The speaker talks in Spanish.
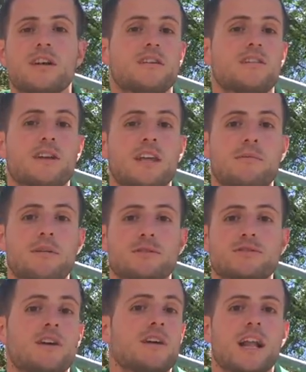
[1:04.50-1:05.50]
es lo que
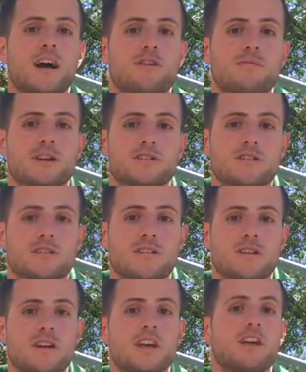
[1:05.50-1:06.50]
llamamos la conversión.
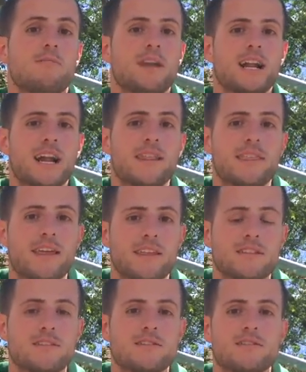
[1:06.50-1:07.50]
Mirar hacia
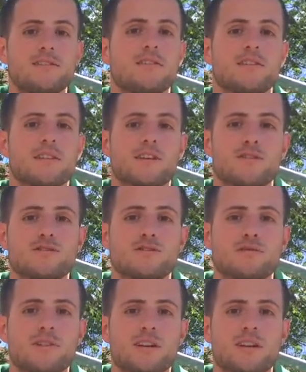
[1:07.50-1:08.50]
adentro,
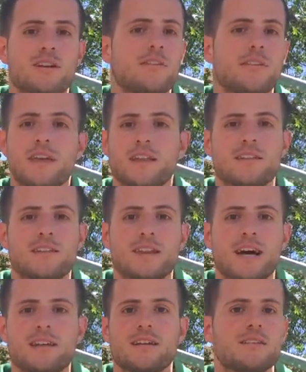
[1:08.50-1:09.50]
reconstruir e
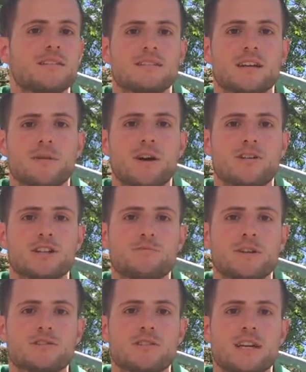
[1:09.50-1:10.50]
intentar ser mejores
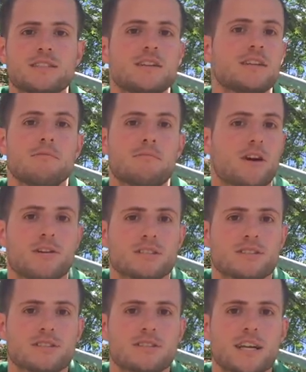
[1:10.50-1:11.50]
personas, mejores
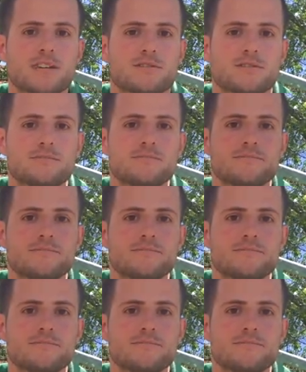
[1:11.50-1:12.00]
cristianos.